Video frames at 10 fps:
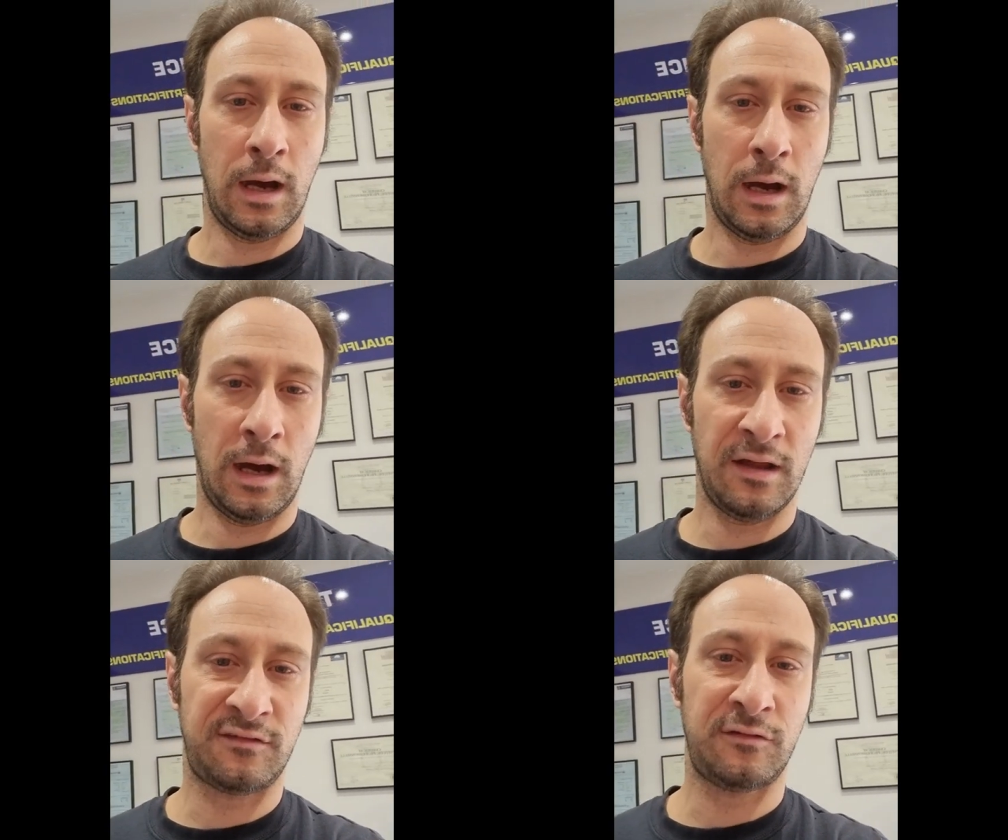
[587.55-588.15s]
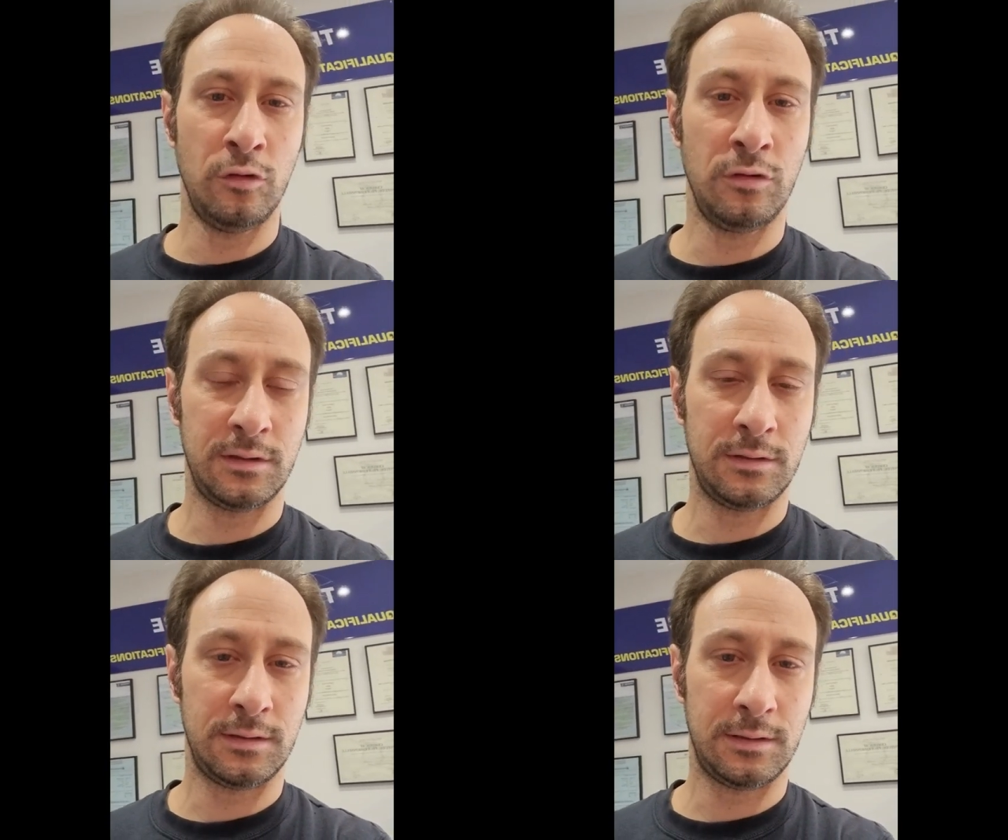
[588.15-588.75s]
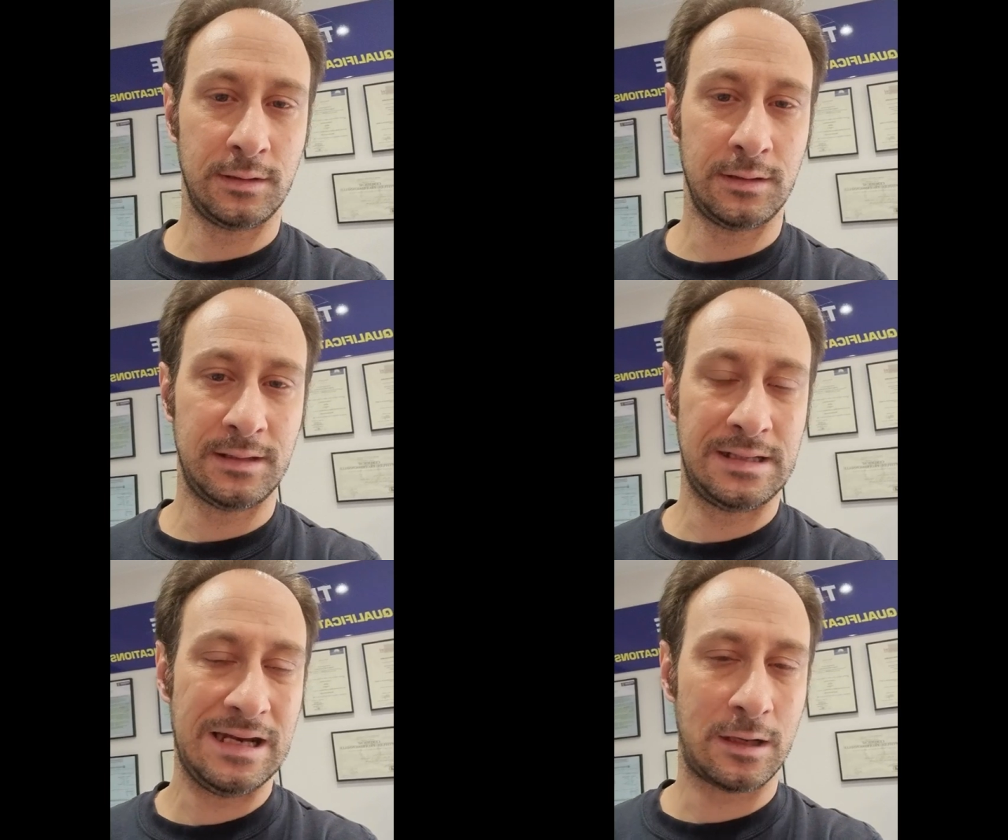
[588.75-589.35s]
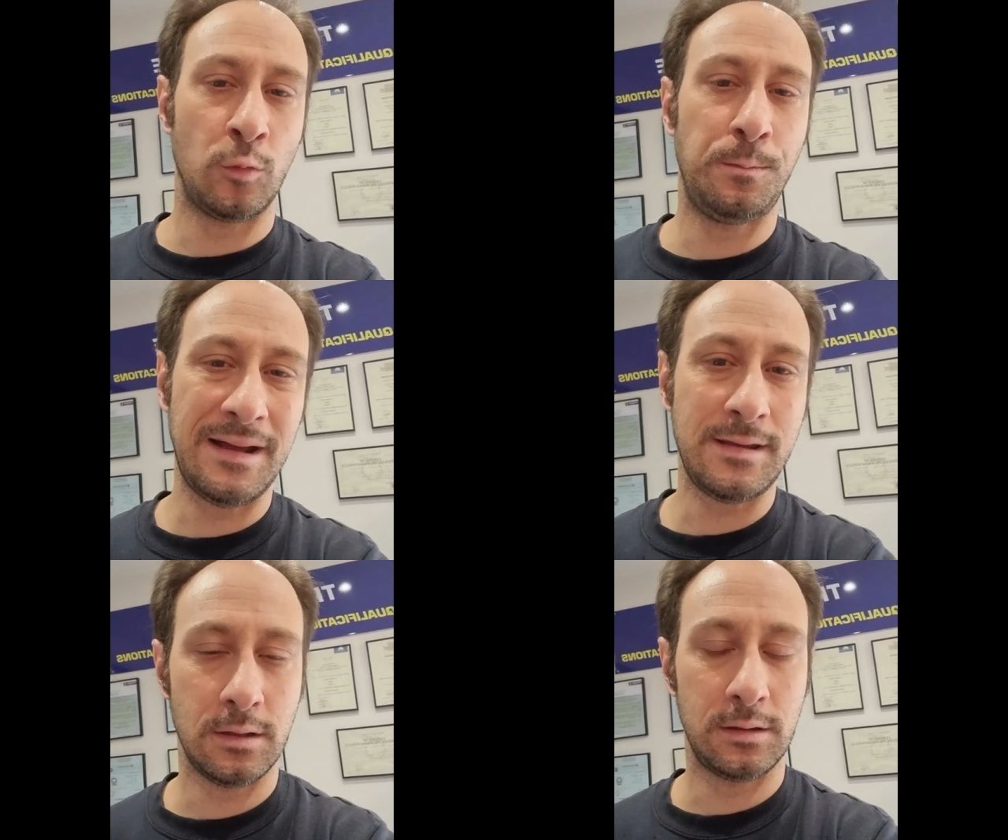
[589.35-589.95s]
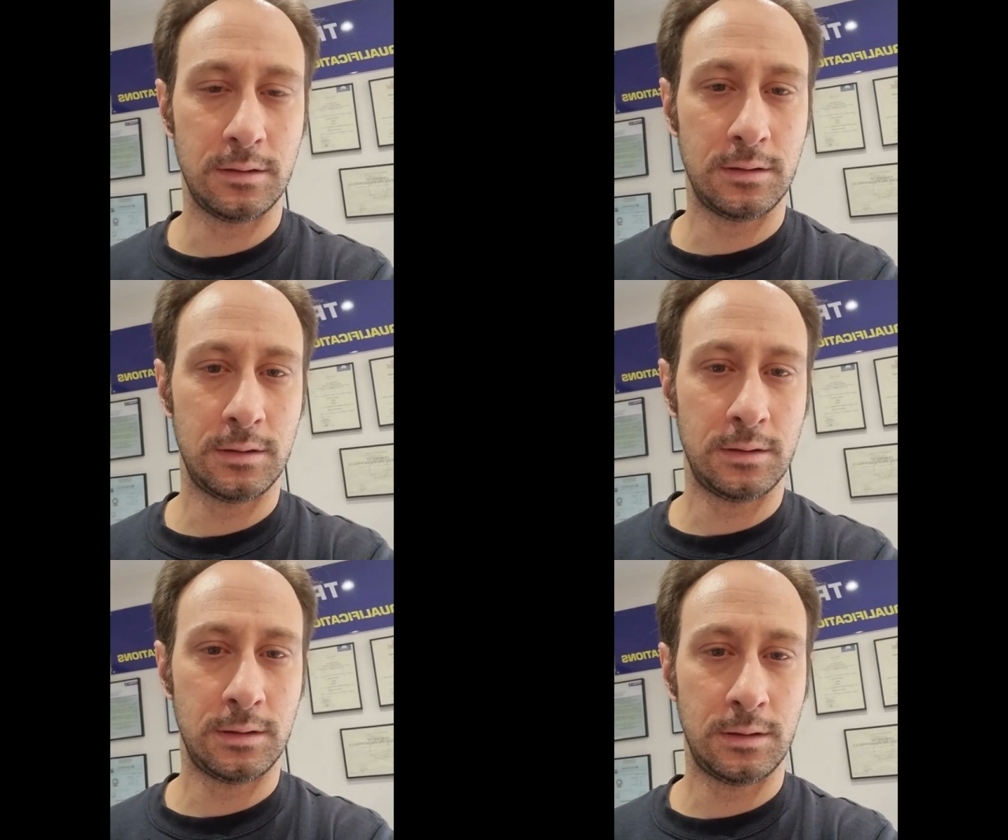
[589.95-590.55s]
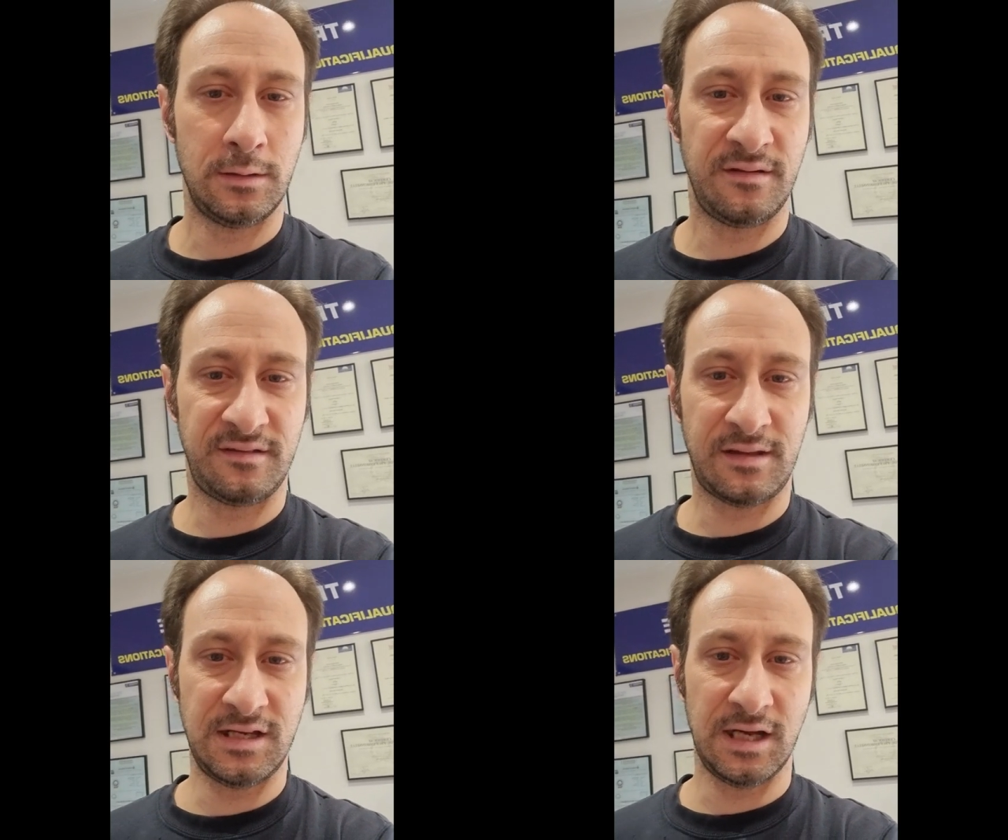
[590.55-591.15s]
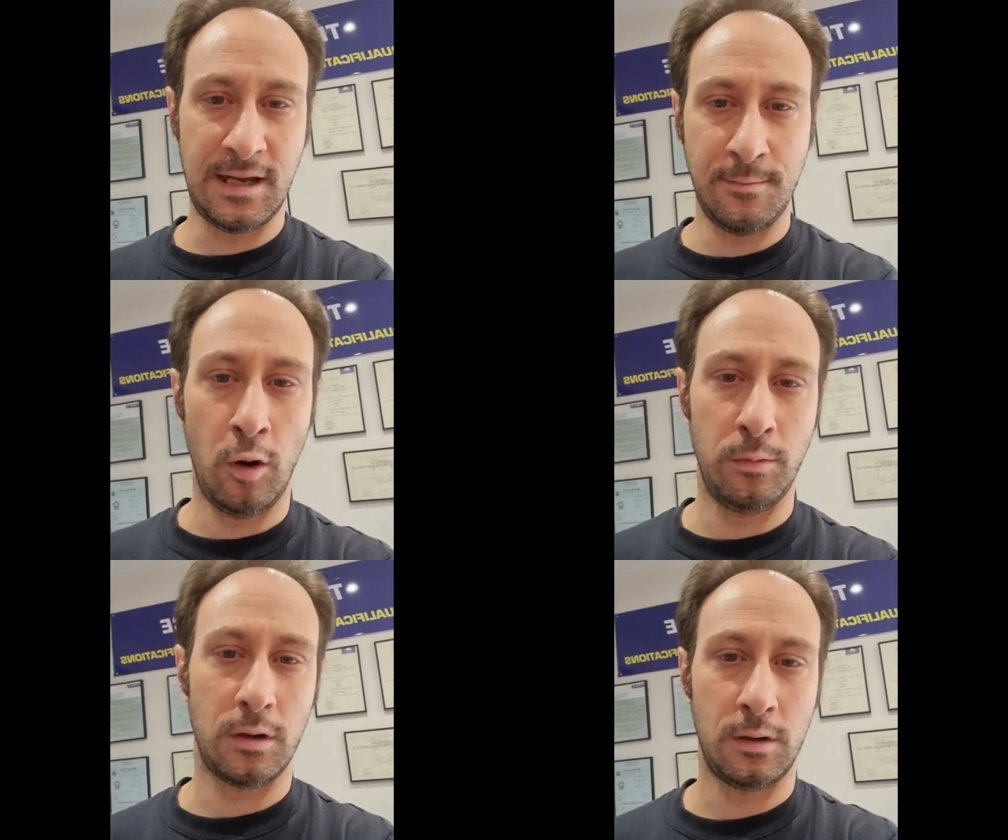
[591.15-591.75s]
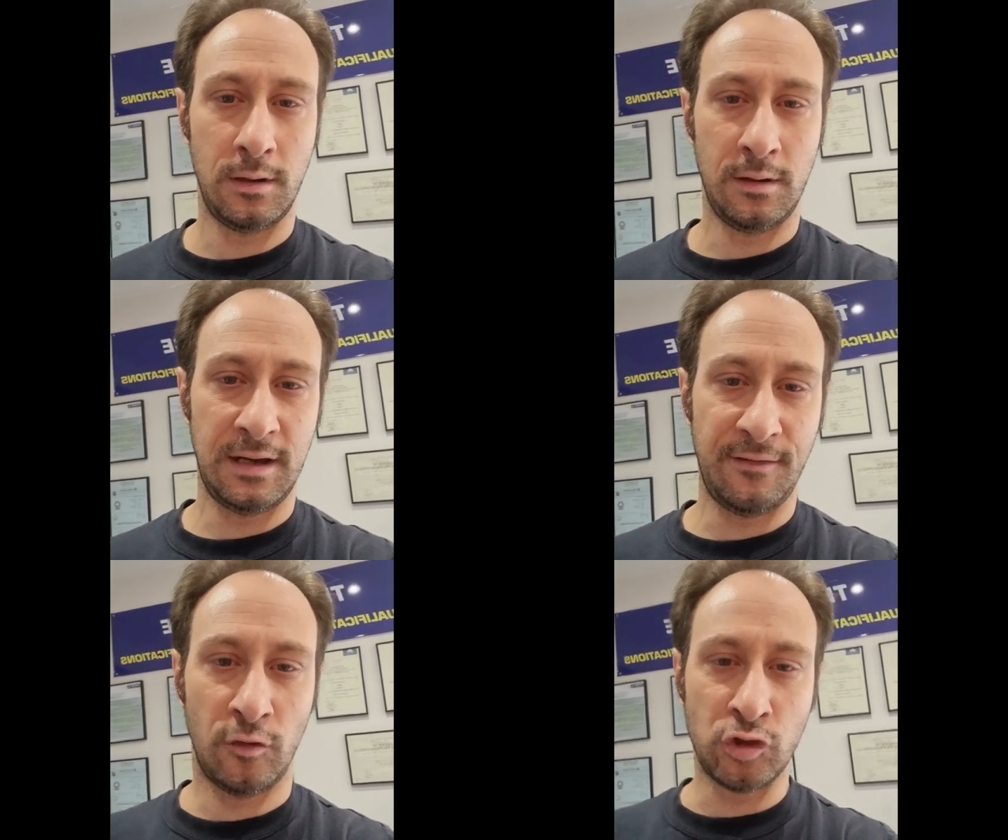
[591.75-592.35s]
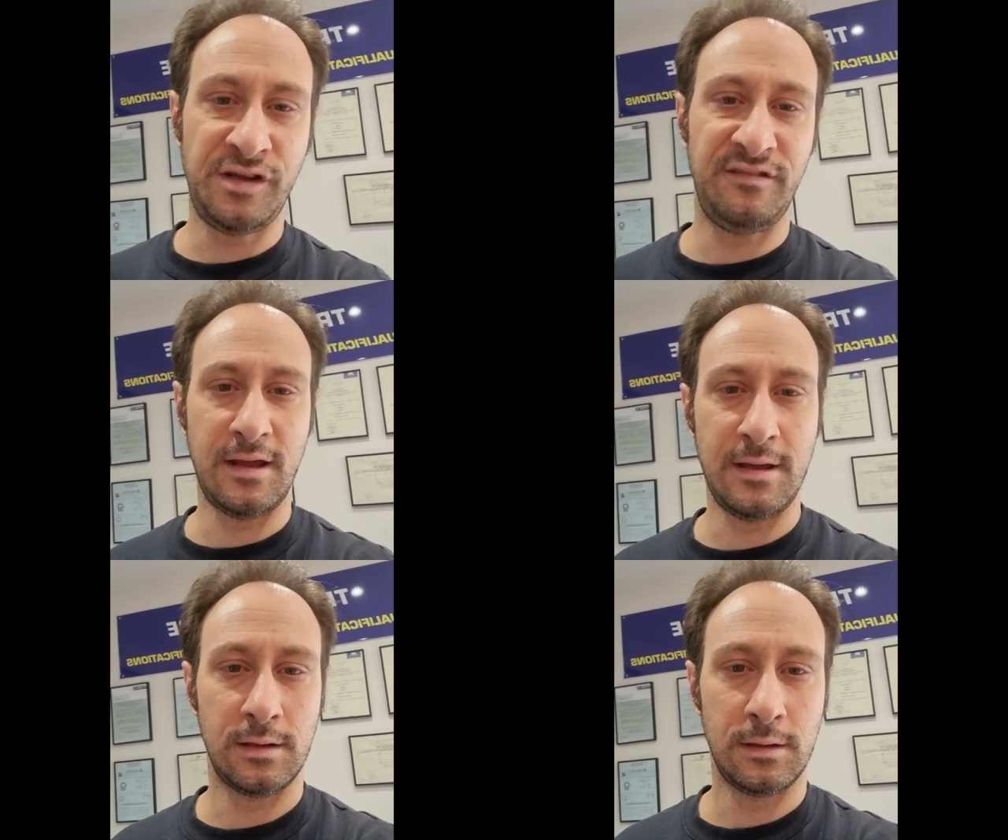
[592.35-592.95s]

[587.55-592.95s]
à ceux qui l'accompagnent, c'est-à-dire les membres, les franchisés.